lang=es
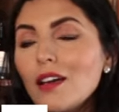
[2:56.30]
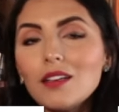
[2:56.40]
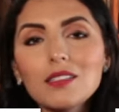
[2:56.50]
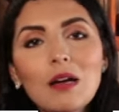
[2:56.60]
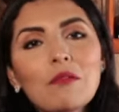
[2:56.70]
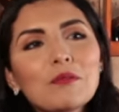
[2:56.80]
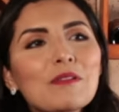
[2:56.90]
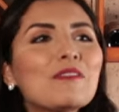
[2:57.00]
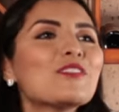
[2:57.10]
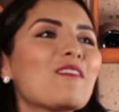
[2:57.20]
que
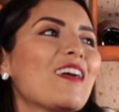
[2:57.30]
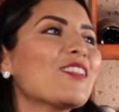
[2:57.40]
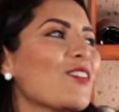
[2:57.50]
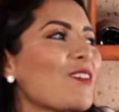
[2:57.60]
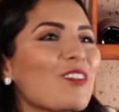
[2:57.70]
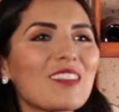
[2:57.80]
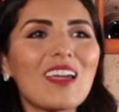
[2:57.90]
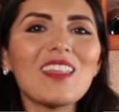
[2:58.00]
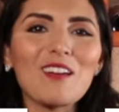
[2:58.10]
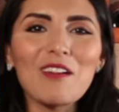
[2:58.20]
estamos hablando de una
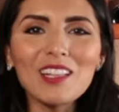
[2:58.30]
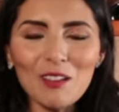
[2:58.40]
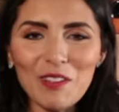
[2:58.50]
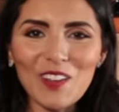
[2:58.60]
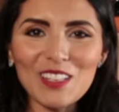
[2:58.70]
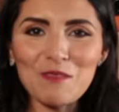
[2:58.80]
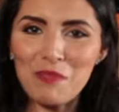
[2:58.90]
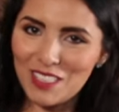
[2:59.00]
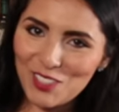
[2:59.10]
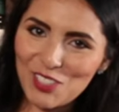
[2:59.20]
botella de 20 millones de
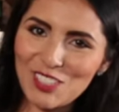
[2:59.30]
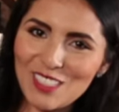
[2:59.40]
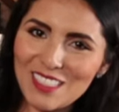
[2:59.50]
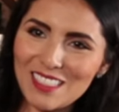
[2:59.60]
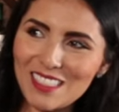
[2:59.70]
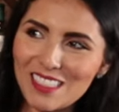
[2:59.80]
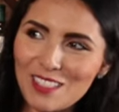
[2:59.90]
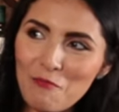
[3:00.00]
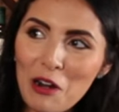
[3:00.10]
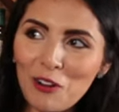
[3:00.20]
pesos.
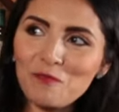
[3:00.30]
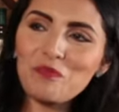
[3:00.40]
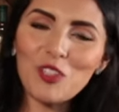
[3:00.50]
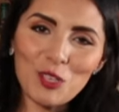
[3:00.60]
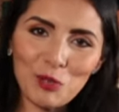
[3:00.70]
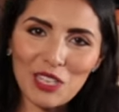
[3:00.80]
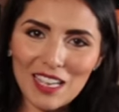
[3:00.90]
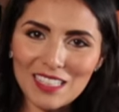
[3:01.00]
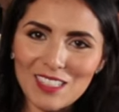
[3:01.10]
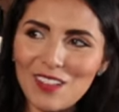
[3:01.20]
Bueno, dos
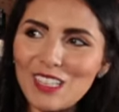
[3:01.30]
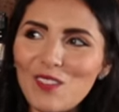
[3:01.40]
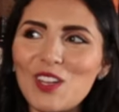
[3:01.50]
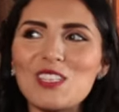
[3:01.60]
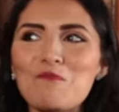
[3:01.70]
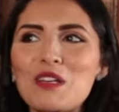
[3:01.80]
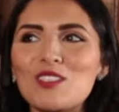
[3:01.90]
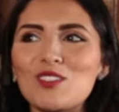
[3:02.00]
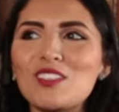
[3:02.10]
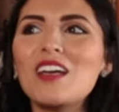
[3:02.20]
botellas de 20 millones de
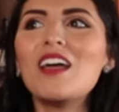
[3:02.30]
pesos.